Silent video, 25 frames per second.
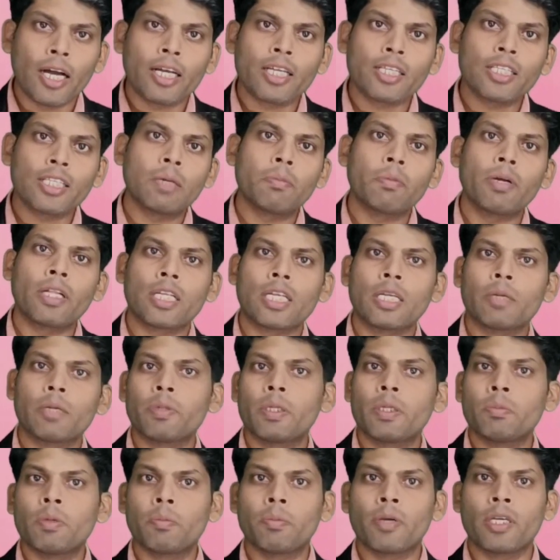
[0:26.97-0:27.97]
अगर ग्रे मार्केट
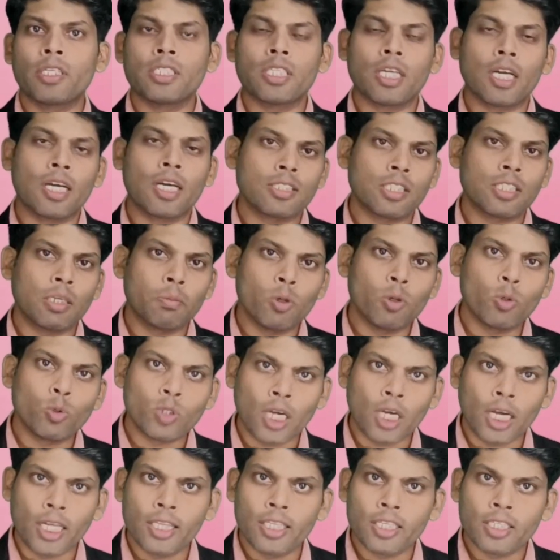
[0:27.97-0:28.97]
प्रीमियम में अच्छा खासा हमें
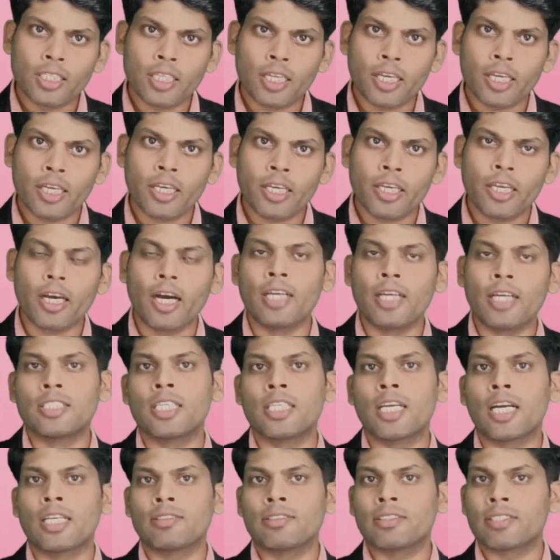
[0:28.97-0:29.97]
उछाल दिख रहा है
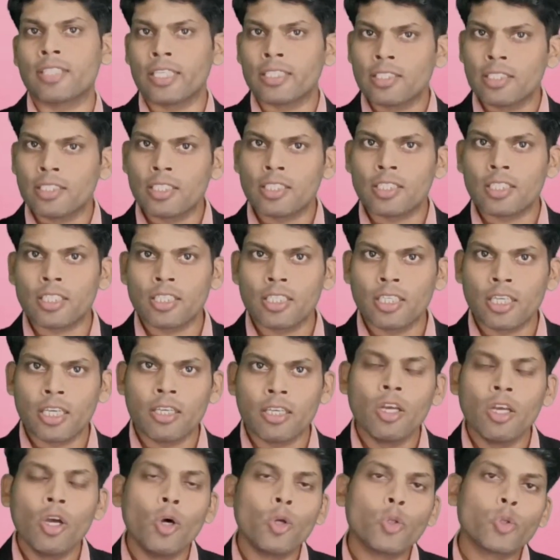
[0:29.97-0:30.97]
अच्छी खासी तेजी दिख रही
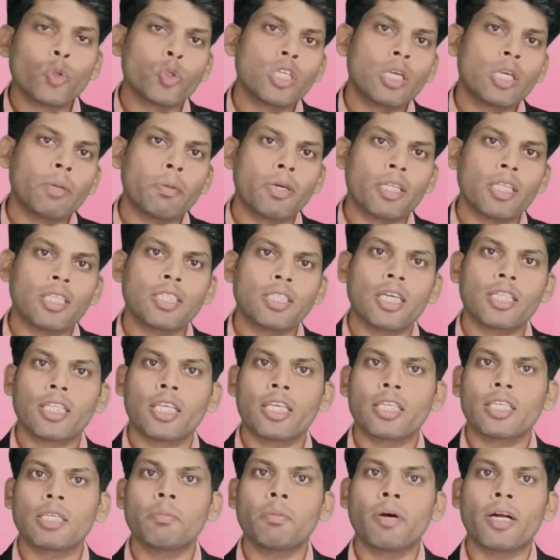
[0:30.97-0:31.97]
है तो ये माना
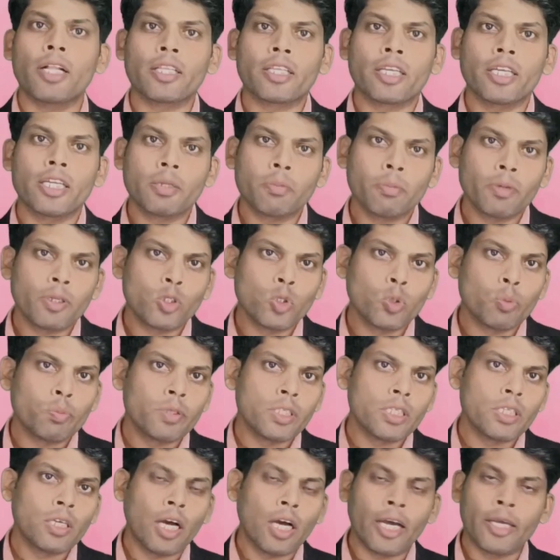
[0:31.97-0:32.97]
जाता है कि मार्केट में जो
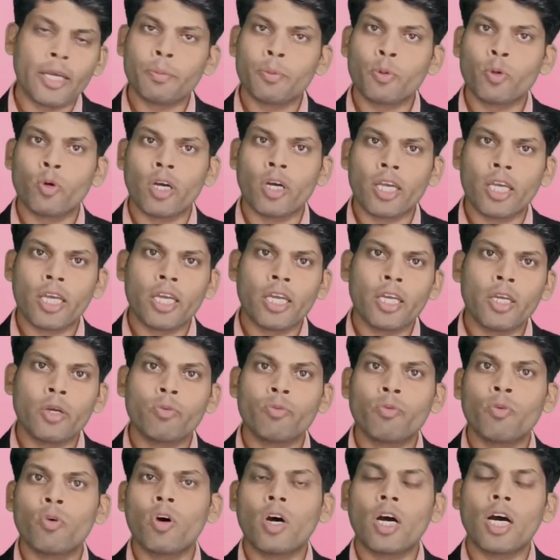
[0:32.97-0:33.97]
आई पी आया है
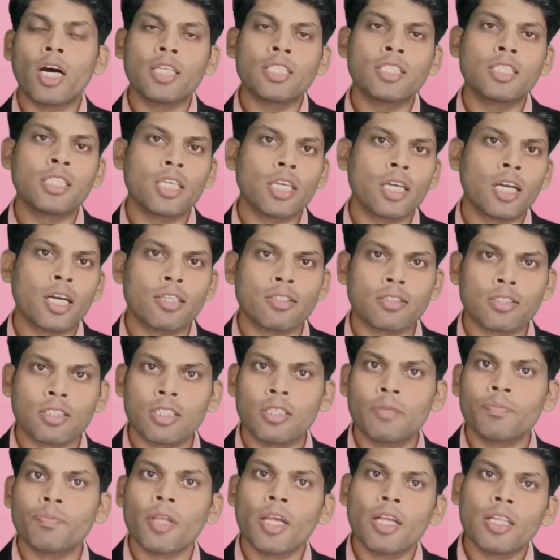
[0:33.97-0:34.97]
वो अच्छे
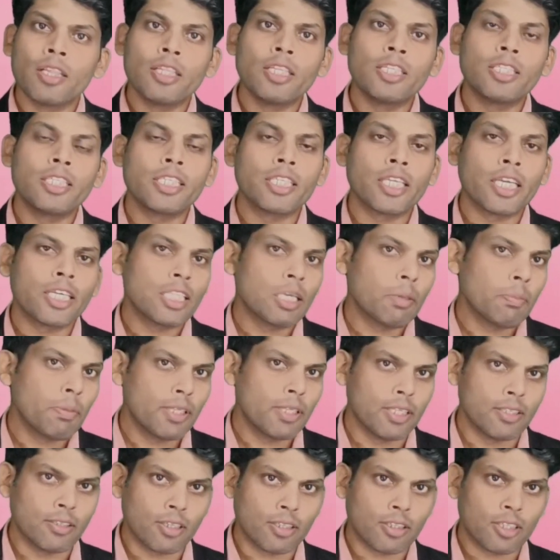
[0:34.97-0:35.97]
खासी लिस्टिंग गेन
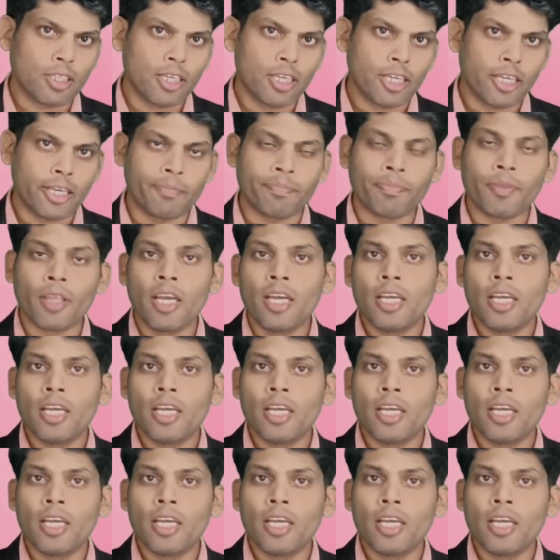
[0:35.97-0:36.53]
हमें दे सकता है